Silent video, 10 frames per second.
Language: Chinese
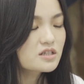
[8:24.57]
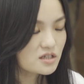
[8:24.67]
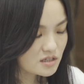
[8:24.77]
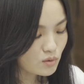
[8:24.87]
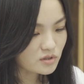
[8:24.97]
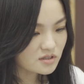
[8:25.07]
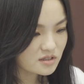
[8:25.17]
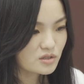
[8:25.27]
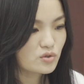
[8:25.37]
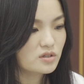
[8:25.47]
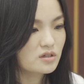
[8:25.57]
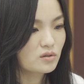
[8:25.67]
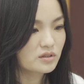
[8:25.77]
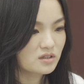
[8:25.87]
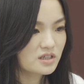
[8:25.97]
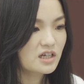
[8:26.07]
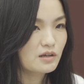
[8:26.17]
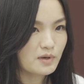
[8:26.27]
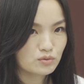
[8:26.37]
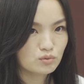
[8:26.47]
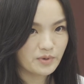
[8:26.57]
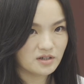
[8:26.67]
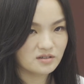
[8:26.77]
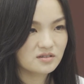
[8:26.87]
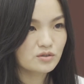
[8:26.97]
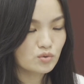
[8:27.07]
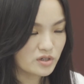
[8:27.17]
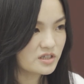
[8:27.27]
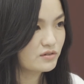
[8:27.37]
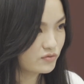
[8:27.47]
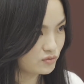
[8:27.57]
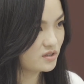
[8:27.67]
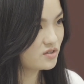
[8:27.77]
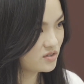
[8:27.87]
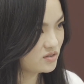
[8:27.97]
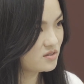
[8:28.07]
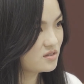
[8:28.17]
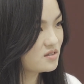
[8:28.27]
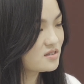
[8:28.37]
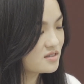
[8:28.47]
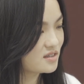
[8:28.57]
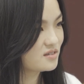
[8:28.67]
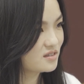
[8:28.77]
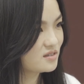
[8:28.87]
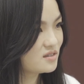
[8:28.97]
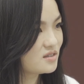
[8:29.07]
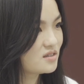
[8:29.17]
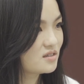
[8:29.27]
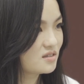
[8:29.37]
其实我是真的觉得，有能力可以帮助别人，是最幸福的事。是真的。看吧，